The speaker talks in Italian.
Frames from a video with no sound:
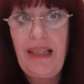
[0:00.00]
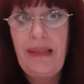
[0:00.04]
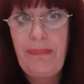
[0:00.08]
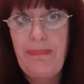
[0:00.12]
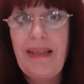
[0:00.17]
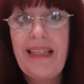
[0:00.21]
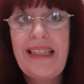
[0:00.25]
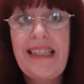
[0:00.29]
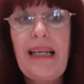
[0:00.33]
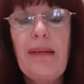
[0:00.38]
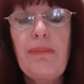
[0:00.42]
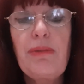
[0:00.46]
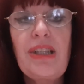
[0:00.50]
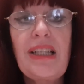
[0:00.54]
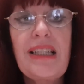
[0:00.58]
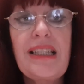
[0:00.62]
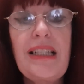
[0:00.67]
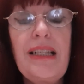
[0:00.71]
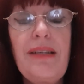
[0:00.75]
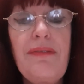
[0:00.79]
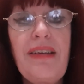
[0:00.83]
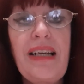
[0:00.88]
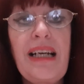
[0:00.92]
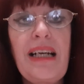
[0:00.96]
partiamo dal
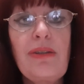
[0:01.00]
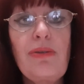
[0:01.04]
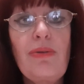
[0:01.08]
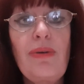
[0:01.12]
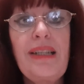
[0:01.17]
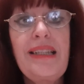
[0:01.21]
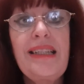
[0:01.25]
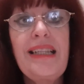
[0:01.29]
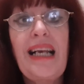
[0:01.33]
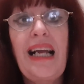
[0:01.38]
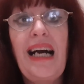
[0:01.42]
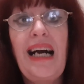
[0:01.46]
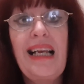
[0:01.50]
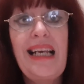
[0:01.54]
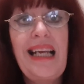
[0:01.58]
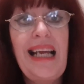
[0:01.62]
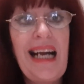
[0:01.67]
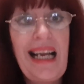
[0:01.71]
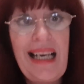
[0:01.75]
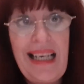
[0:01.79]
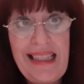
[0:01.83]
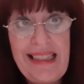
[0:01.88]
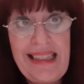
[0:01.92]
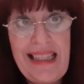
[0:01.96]
significato letterale,
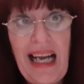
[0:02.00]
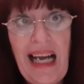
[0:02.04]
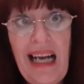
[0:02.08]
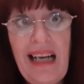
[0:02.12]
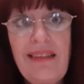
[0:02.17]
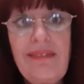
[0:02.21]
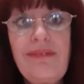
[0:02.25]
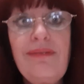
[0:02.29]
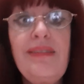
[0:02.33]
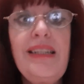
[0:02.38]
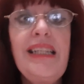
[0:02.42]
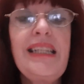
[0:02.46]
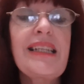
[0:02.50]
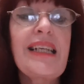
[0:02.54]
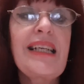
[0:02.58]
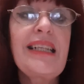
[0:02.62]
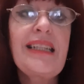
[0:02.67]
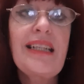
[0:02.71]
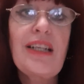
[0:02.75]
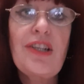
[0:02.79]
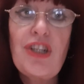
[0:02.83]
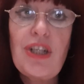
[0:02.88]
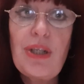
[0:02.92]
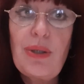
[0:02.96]
all'età di
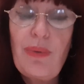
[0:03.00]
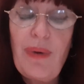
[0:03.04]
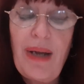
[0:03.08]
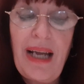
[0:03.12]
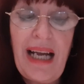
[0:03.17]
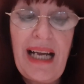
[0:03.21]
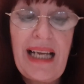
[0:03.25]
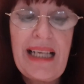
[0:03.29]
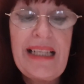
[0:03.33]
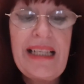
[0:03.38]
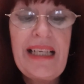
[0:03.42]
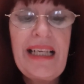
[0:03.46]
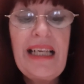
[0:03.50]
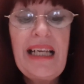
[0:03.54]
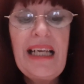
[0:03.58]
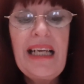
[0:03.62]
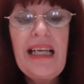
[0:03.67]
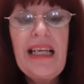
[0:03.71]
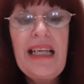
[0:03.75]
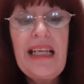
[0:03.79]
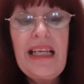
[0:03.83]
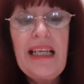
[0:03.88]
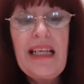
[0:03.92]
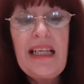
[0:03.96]
35 anni
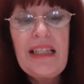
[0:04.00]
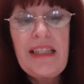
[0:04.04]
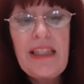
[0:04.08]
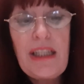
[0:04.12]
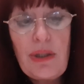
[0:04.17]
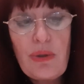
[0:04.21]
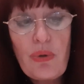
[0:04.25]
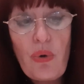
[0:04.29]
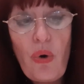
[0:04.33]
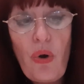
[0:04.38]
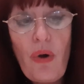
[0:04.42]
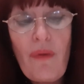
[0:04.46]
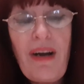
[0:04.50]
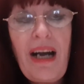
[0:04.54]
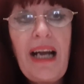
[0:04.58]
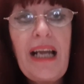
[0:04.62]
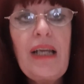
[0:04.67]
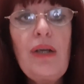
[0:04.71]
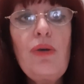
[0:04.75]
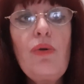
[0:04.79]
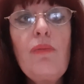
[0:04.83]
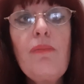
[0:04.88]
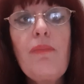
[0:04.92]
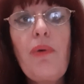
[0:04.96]
si trova
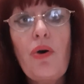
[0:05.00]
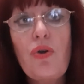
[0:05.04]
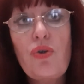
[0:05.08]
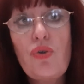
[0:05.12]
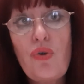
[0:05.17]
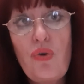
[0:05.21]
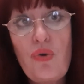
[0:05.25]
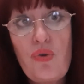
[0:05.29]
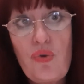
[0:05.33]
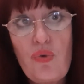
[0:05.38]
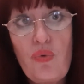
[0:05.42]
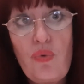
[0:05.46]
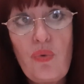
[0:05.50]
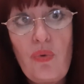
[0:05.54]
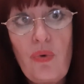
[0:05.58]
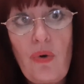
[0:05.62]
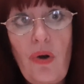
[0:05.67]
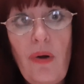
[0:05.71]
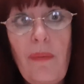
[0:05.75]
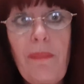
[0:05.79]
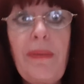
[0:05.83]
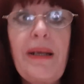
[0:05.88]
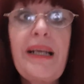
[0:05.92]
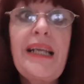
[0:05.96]
in un bosco
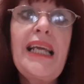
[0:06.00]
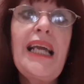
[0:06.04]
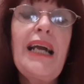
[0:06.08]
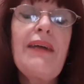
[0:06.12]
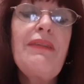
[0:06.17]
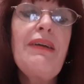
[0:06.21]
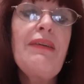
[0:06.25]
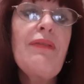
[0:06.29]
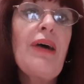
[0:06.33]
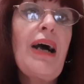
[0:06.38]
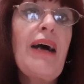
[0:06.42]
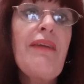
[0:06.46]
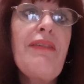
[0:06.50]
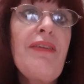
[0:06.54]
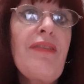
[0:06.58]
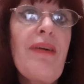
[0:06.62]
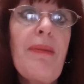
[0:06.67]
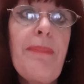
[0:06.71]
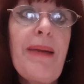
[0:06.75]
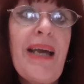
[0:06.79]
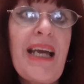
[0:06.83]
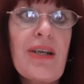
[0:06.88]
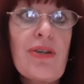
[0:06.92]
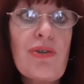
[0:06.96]
oscuro perché aveva, aveva
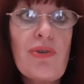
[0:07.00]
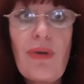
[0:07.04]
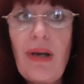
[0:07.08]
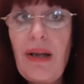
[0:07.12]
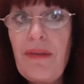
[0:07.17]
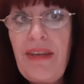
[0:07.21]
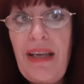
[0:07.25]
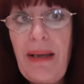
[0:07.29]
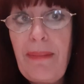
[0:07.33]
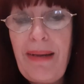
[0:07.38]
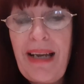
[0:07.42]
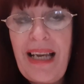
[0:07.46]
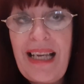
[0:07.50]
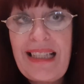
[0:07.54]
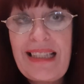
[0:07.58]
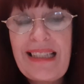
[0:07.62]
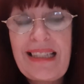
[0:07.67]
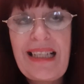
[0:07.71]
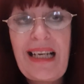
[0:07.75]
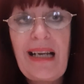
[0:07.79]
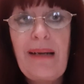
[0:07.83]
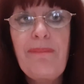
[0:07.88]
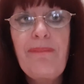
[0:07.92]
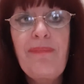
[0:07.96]
perso la via
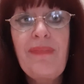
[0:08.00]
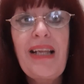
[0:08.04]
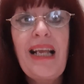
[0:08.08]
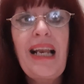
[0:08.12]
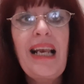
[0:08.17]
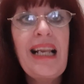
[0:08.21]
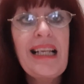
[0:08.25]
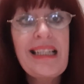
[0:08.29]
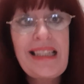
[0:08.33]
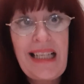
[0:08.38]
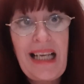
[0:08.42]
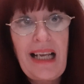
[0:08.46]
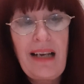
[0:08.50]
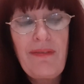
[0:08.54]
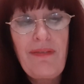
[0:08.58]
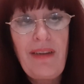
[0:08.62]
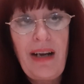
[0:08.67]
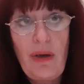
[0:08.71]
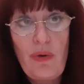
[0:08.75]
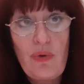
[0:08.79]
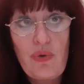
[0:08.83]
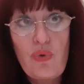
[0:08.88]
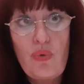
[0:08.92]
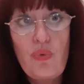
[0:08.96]
maestra. La
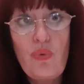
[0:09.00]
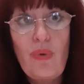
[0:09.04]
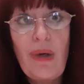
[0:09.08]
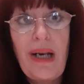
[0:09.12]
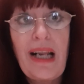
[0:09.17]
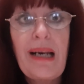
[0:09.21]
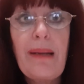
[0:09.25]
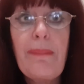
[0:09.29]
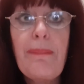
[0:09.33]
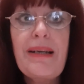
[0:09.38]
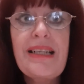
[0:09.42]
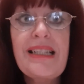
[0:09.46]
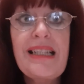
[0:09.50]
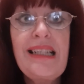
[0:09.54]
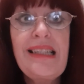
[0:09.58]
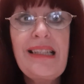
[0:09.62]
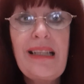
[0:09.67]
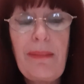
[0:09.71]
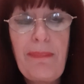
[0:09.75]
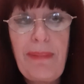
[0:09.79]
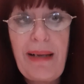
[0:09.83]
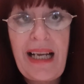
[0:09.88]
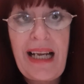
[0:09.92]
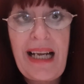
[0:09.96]
selva oscura rappresenta
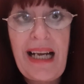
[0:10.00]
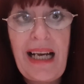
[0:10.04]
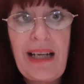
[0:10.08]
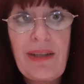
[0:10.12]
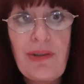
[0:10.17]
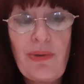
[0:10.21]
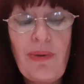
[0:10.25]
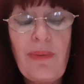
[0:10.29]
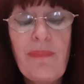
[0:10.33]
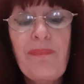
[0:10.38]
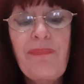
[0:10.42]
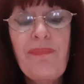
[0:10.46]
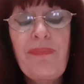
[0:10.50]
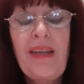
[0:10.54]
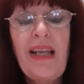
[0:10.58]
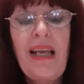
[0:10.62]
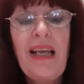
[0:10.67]
il peccato,